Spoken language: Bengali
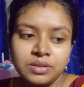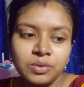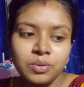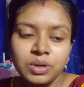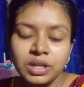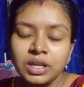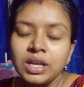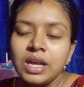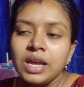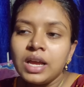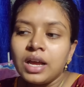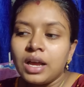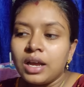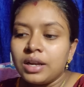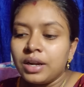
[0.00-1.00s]
করে
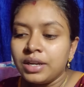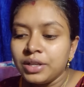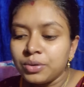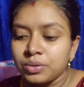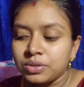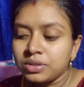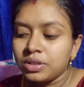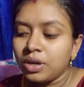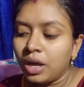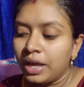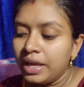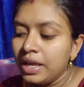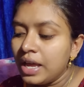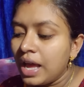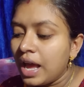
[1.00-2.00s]
রেডি করতে
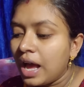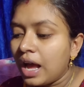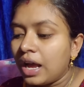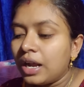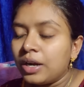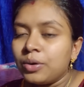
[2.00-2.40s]
হয় আর